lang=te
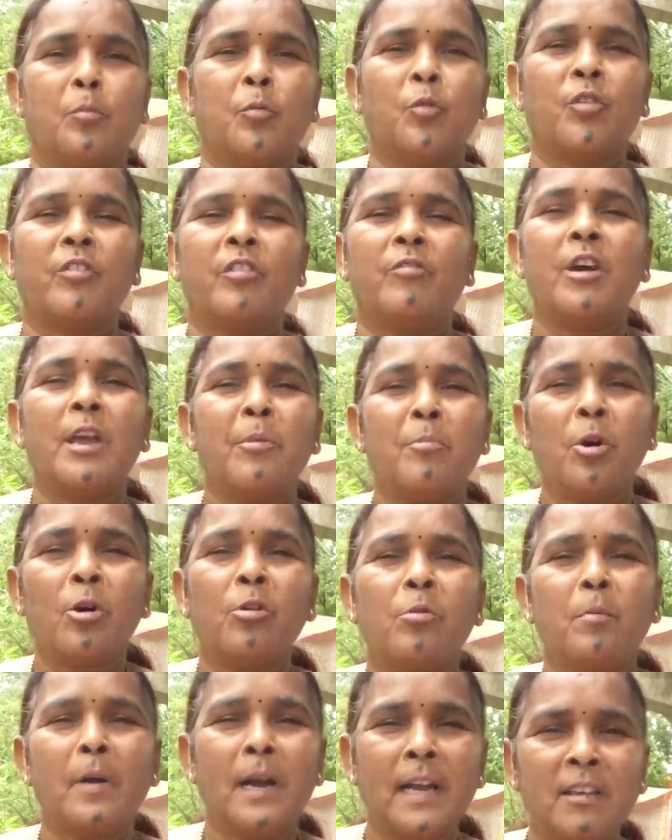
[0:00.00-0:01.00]
పూర్వ
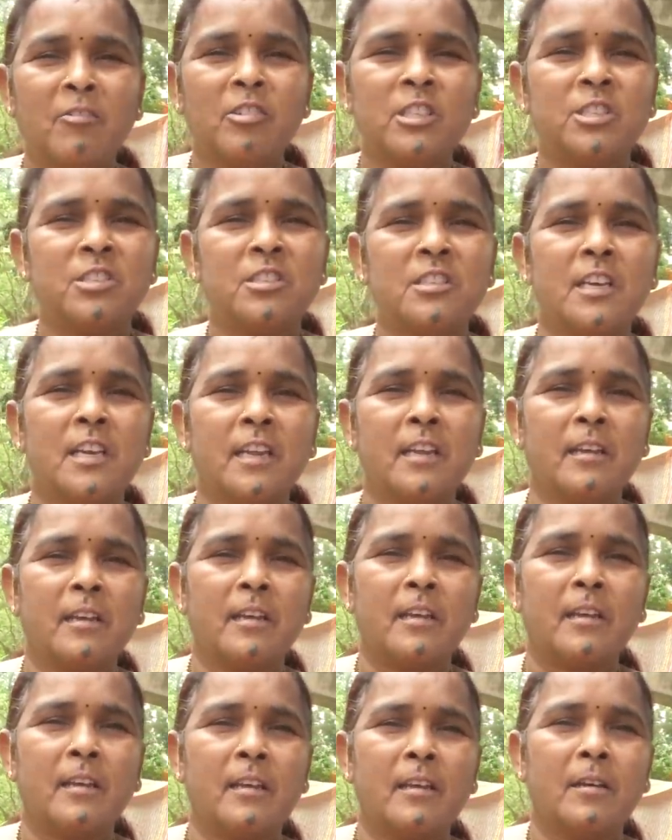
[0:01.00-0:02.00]
వైభోగం మళ్ళీ వచ్చిందని
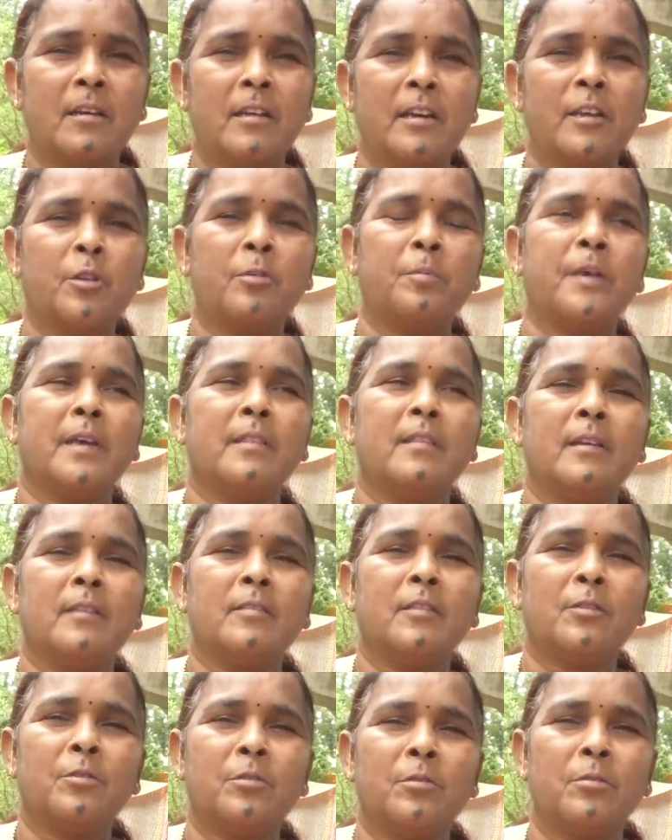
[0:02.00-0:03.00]

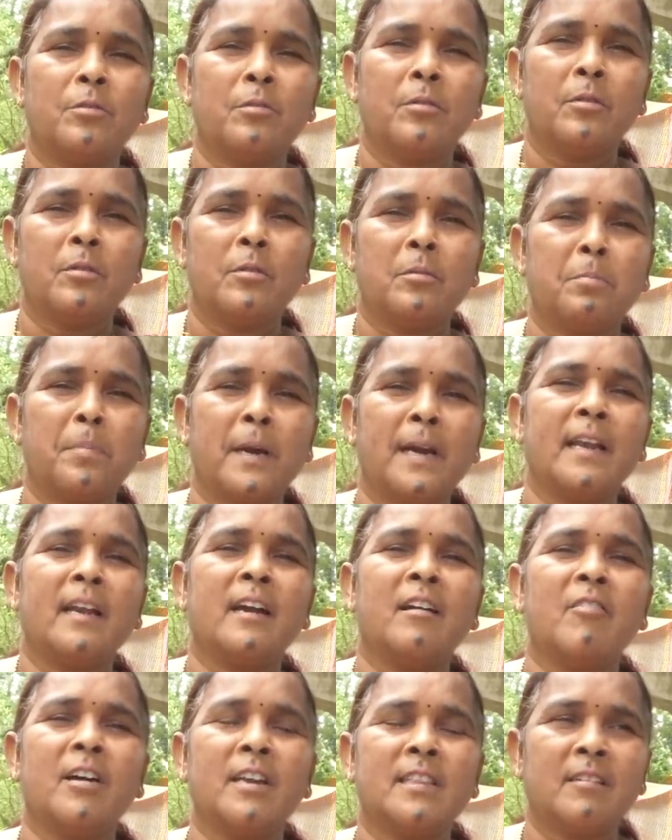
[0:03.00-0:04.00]
నిరుపేదలందరూ
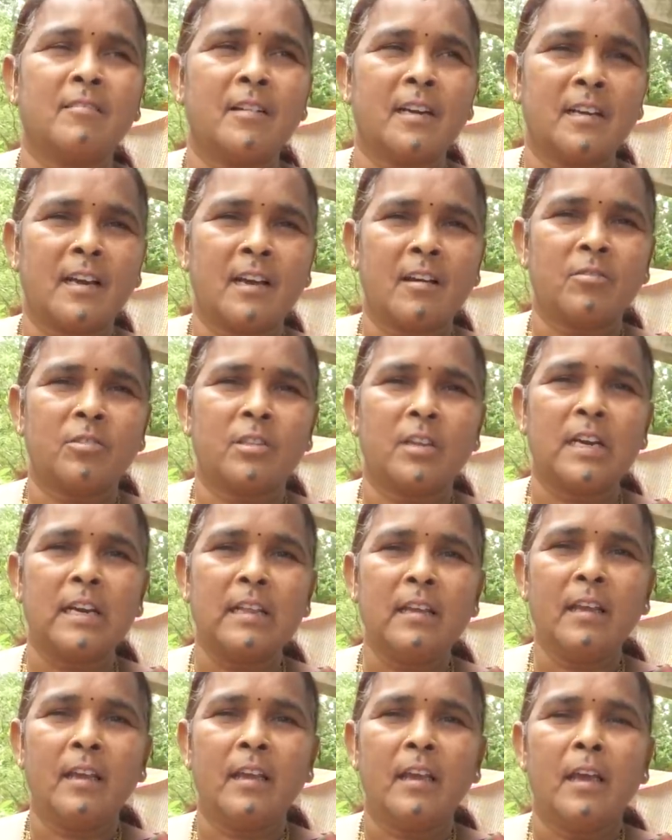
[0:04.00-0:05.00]
పండగ వాతావరణంగా
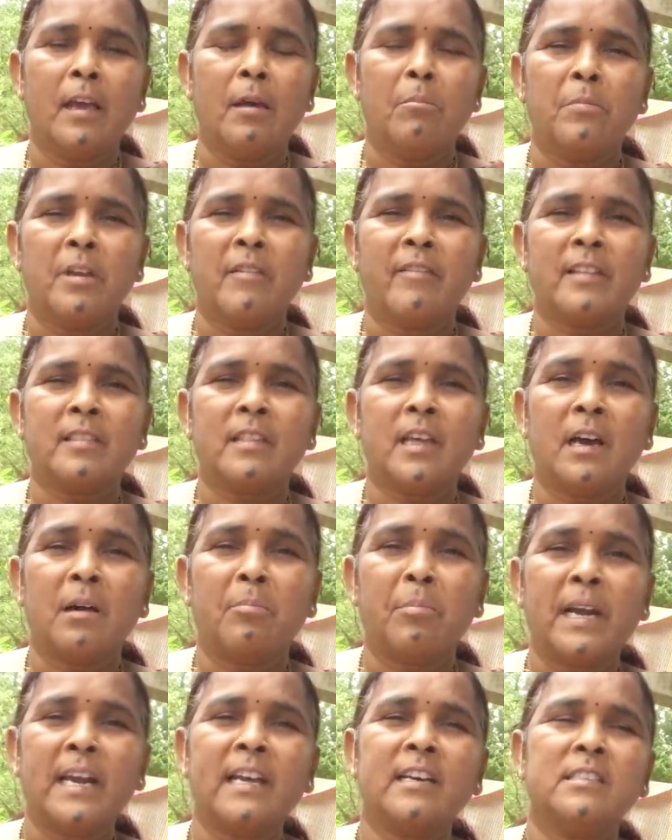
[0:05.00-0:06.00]
ఉందండి మేమంతా
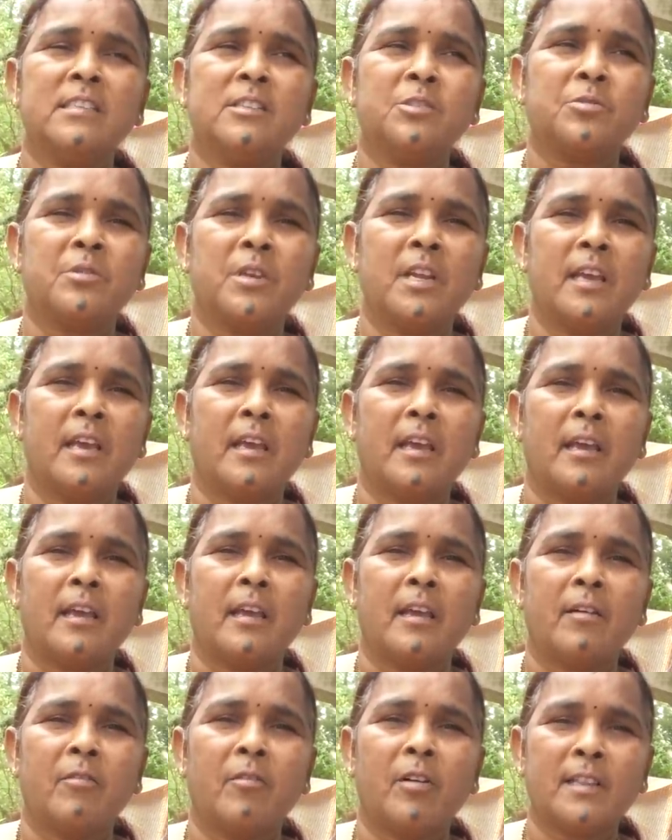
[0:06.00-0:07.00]
పండగ చేసుకునే
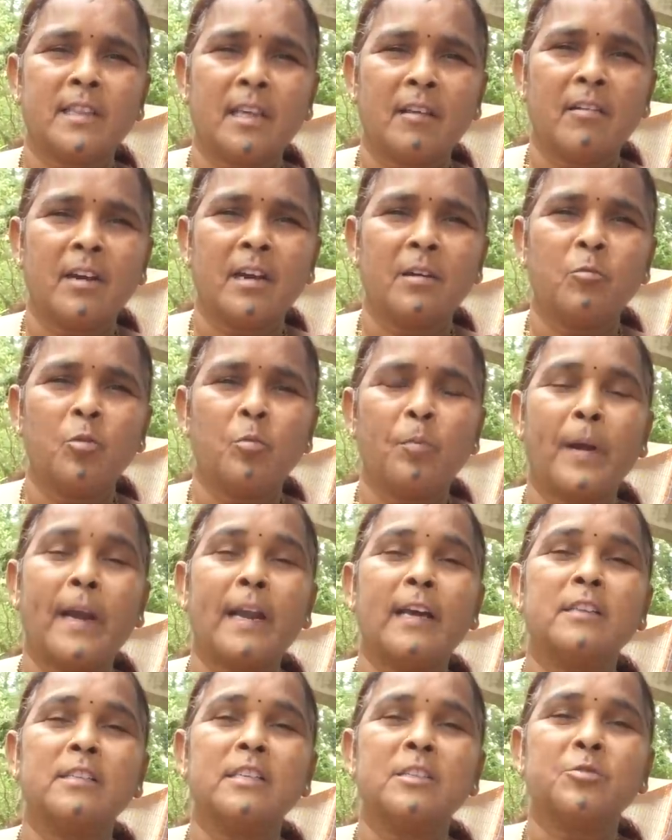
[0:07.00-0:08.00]
వాతావరణము
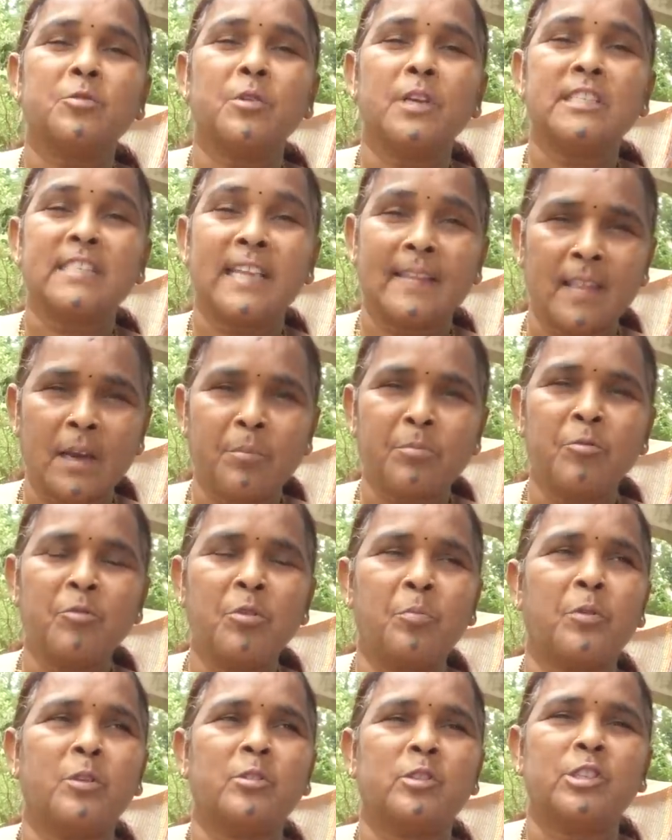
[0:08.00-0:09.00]
పండగ చేసుకునే సందర్భం
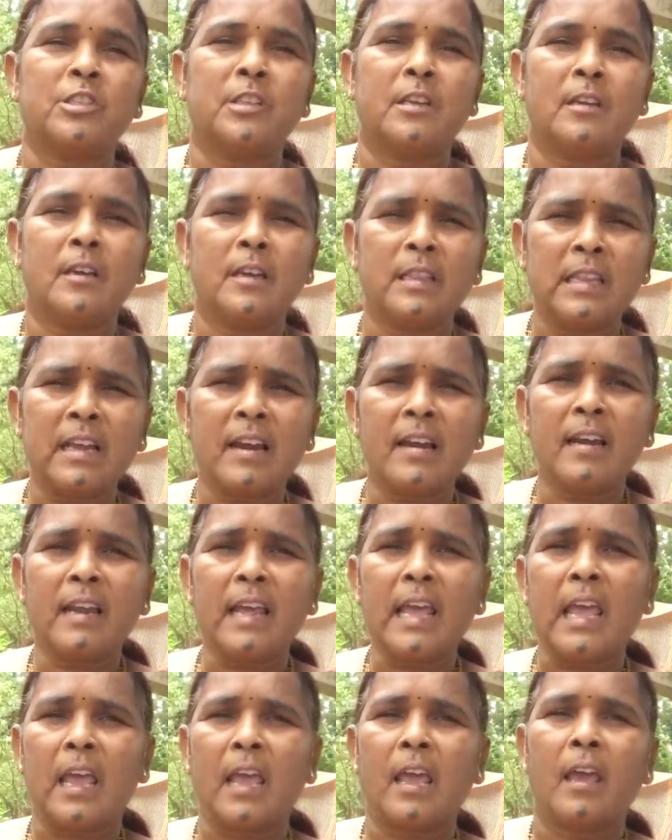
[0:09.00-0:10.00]
ఇప్పుడు వచ్చింది
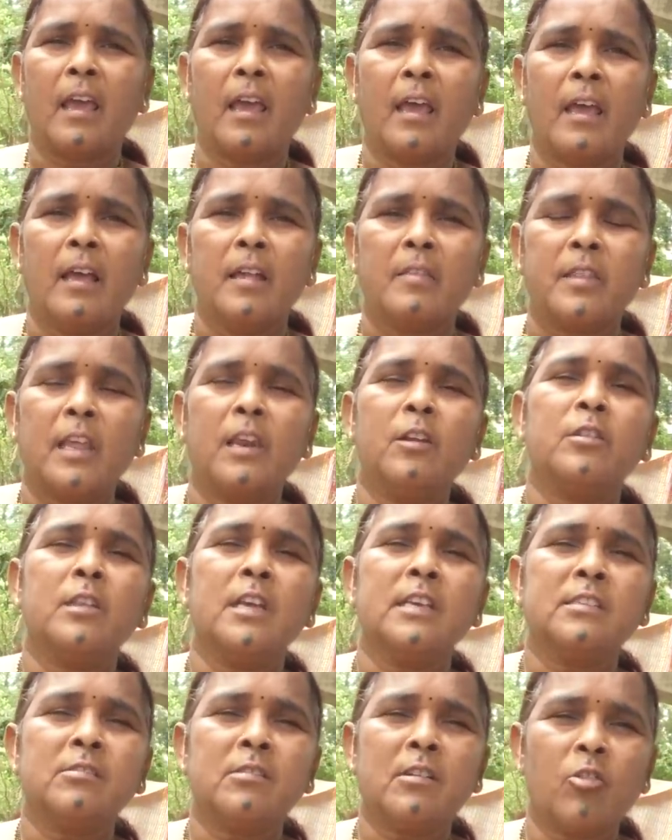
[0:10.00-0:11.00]
ఎందుకంటే
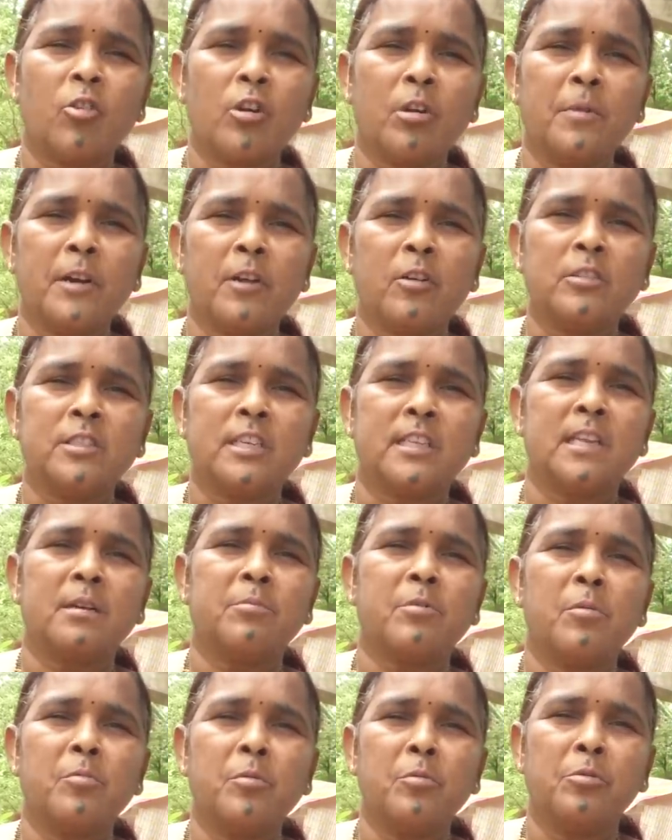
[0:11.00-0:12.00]
తెలుగుదేశం గవర్నమెంట్లో
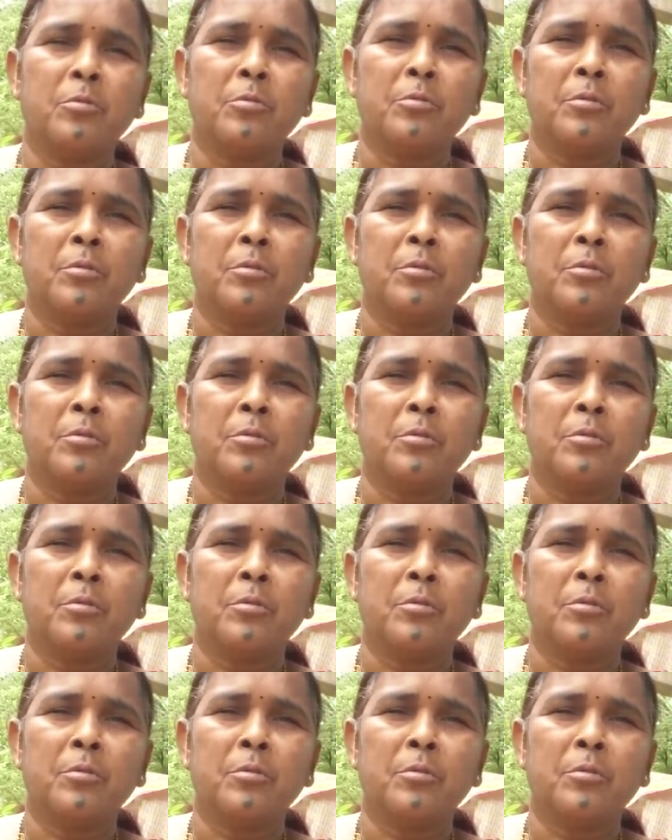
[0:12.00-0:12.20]
చంద్రబాబు